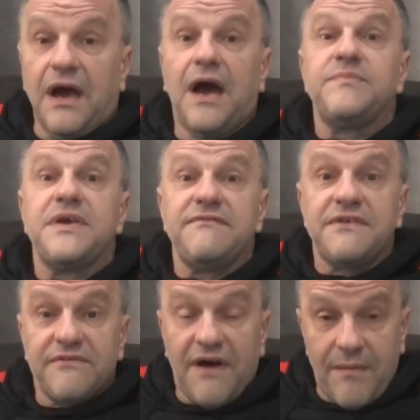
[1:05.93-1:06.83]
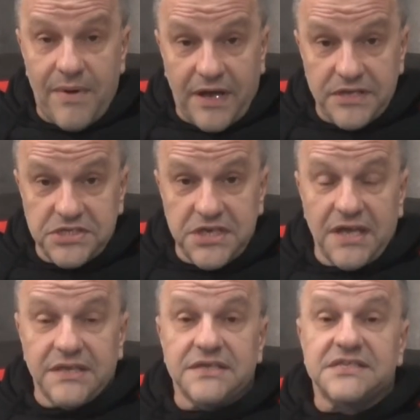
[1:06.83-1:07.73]
объявив об
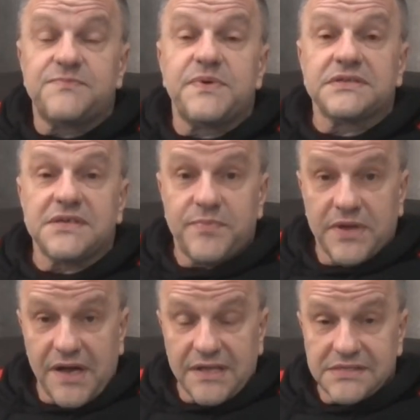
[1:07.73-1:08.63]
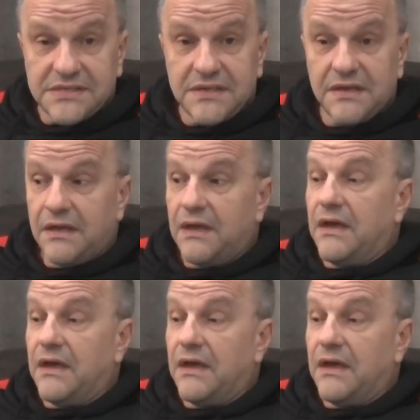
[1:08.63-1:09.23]
окончании спецоперации